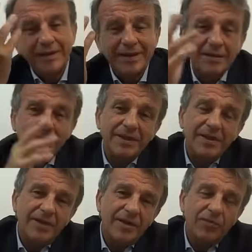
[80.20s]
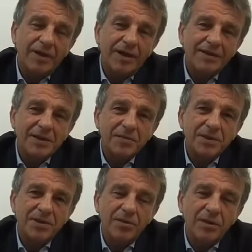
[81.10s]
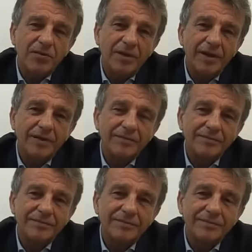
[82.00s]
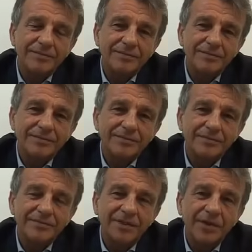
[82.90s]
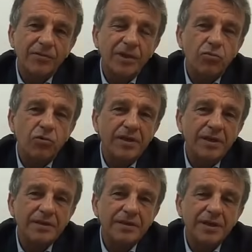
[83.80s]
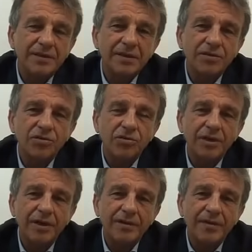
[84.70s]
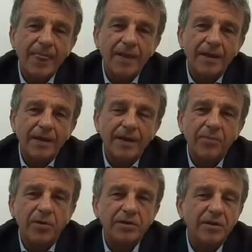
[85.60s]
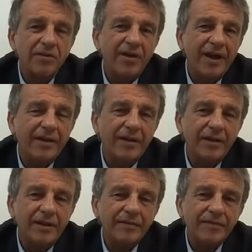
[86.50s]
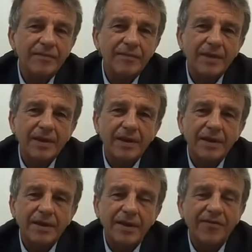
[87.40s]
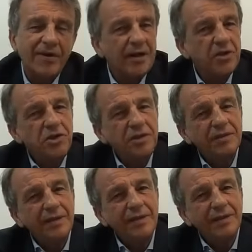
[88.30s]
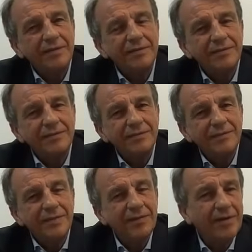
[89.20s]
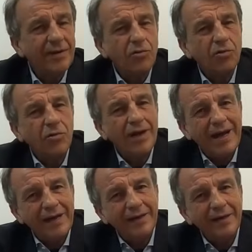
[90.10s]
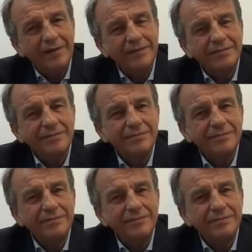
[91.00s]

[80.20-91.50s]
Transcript: L'altra mattina vedevo una trasmissione dove vedevo dei buonisti, assessori che portano i vecchi a fare le gite, li vanno a coccolare,